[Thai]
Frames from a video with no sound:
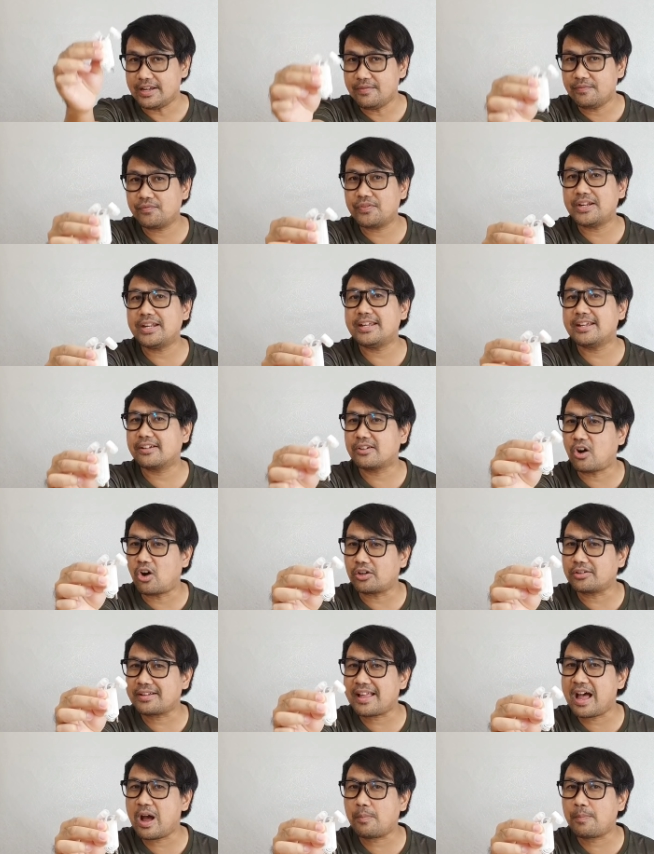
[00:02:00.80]
Infinix
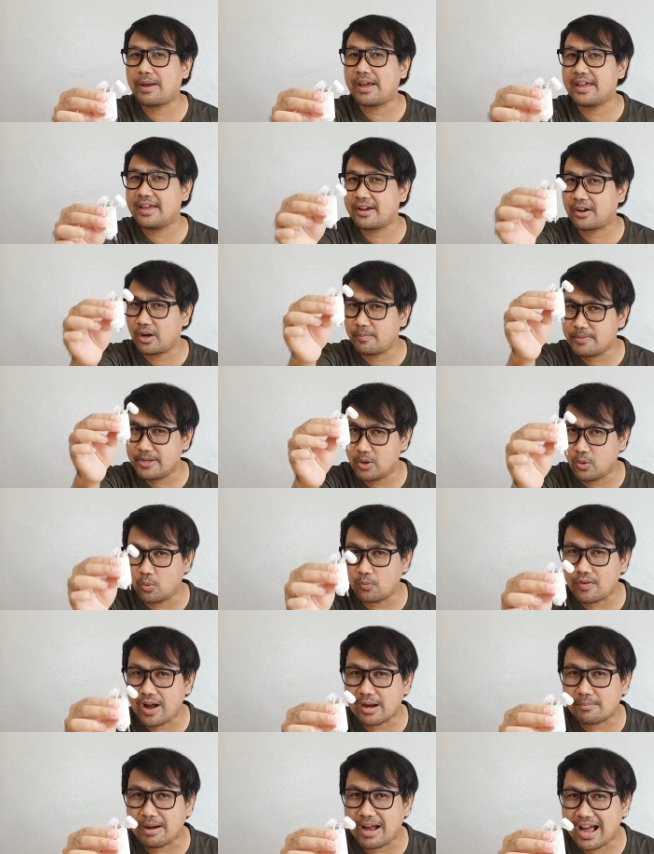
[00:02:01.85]
Hot 9 Play เขามีหู
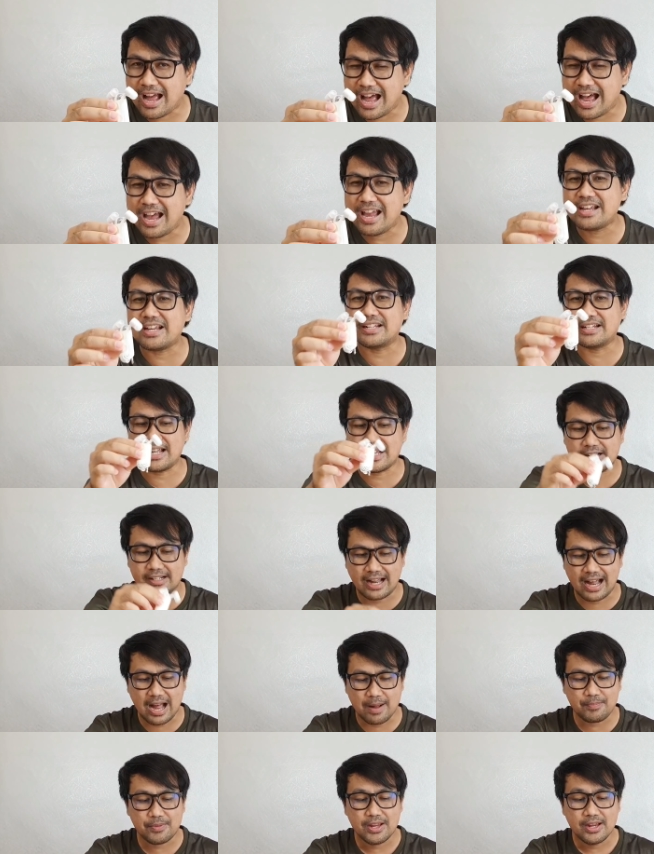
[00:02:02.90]
ฟังมาให้นะ
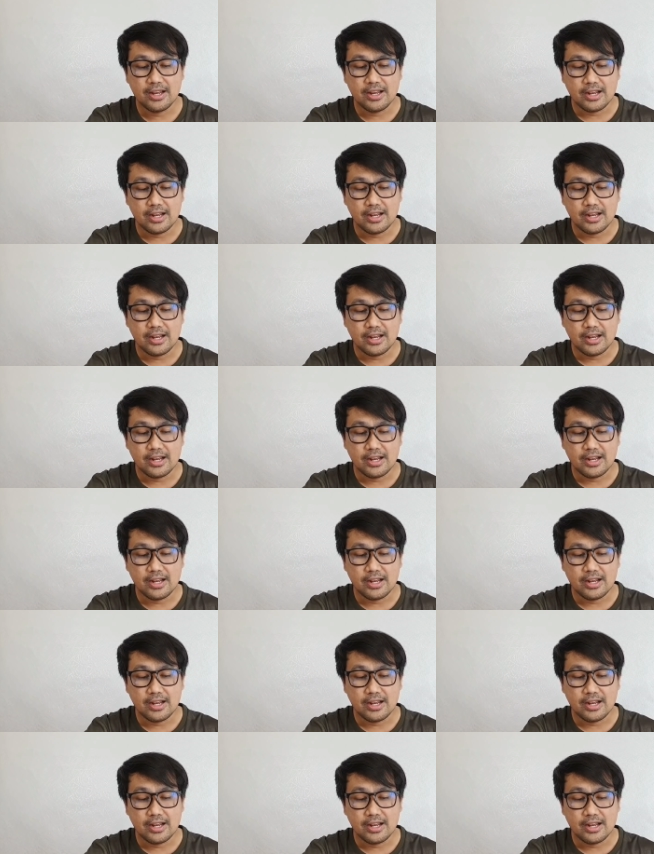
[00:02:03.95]
ครับ